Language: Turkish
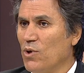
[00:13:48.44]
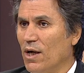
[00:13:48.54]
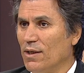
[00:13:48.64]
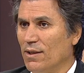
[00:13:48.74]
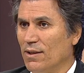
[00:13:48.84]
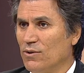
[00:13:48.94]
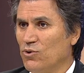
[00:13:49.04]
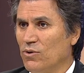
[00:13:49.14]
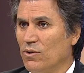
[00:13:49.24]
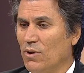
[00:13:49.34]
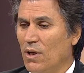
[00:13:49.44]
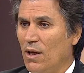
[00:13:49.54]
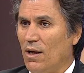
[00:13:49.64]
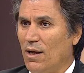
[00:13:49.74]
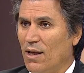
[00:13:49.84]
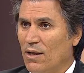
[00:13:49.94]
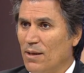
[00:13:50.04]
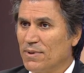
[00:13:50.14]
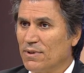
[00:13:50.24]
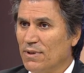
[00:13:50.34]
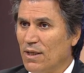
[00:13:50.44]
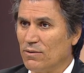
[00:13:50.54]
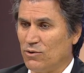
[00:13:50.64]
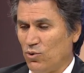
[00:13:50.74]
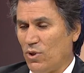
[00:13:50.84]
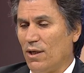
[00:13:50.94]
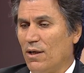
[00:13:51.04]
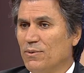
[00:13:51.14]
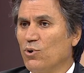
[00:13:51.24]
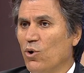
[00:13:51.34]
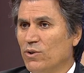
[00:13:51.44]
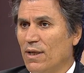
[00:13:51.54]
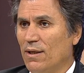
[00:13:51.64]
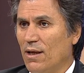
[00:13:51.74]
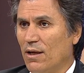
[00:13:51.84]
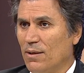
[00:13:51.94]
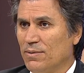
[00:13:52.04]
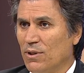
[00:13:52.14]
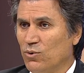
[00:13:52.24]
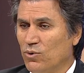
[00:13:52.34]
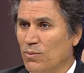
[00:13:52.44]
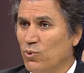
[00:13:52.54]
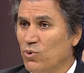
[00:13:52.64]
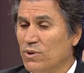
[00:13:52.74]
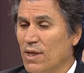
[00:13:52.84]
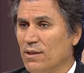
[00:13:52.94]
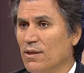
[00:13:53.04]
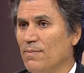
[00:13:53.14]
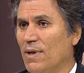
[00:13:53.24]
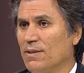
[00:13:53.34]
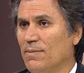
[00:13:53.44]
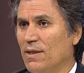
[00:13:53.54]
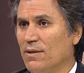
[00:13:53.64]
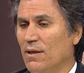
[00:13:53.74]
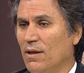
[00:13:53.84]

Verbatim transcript: ailelerin. Çünkü ayakkabısından çünkü ayakkabısı özel ayakkabısından tutun bütün teknik malzemeler